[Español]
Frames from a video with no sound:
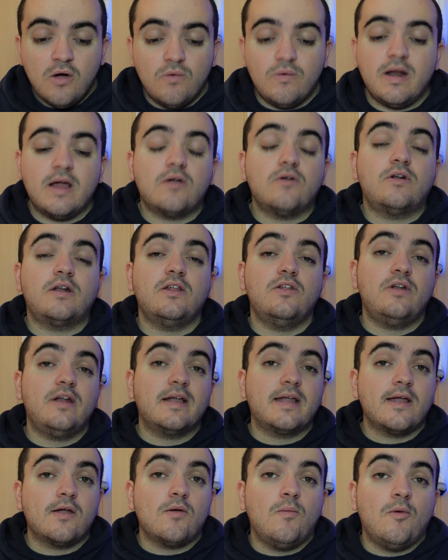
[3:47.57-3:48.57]
Una
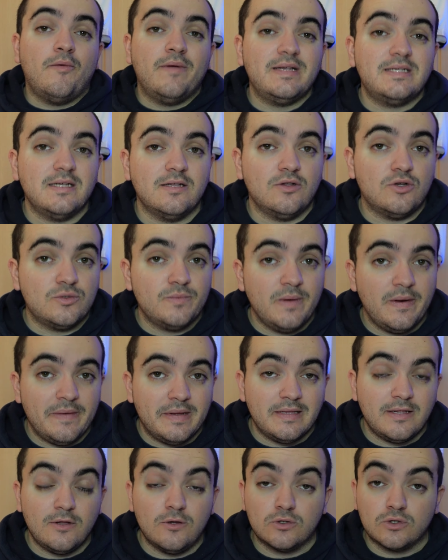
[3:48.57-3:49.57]
corredora que, como veis, en
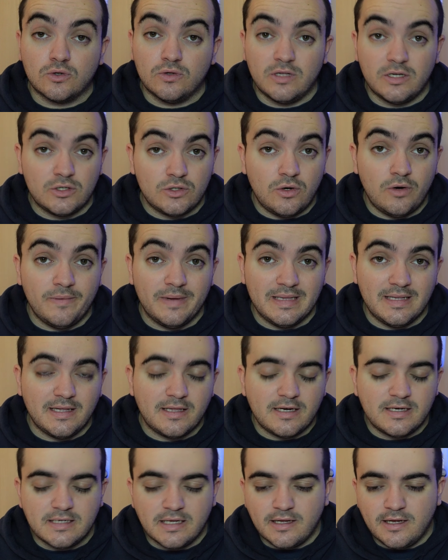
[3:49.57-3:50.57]
2022, con tan solo
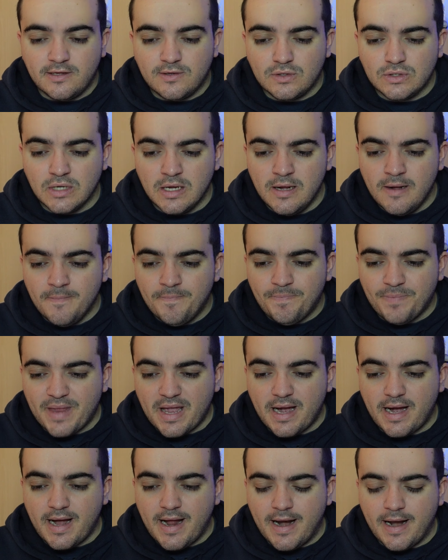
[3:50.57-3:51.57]
23 añitos,
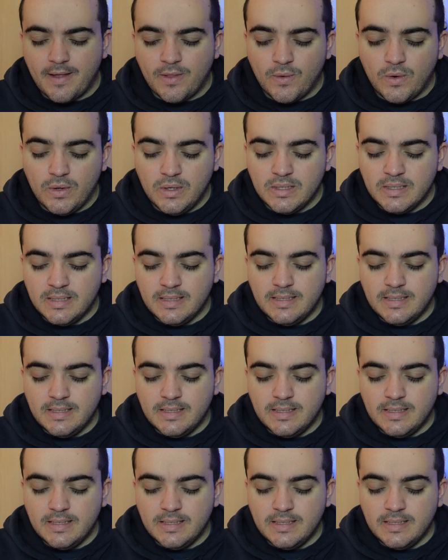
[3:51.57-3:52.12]
ha ganado